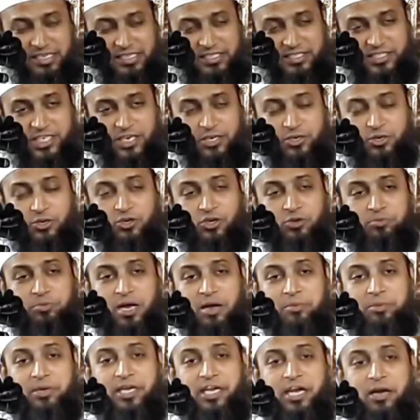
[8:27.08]
যে
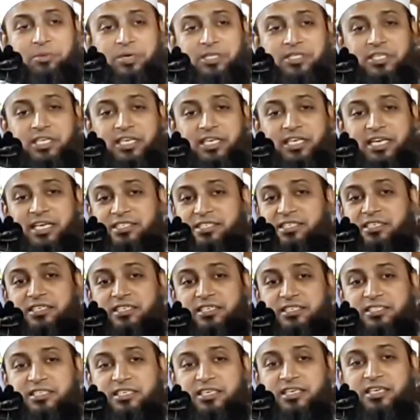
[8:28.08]
কোনোভাবেই আমাদের কাছে
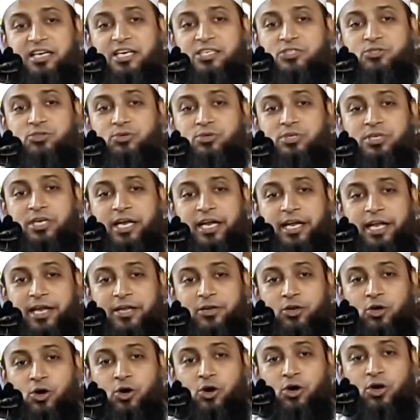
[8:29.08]
রেজিত আসুক না কেন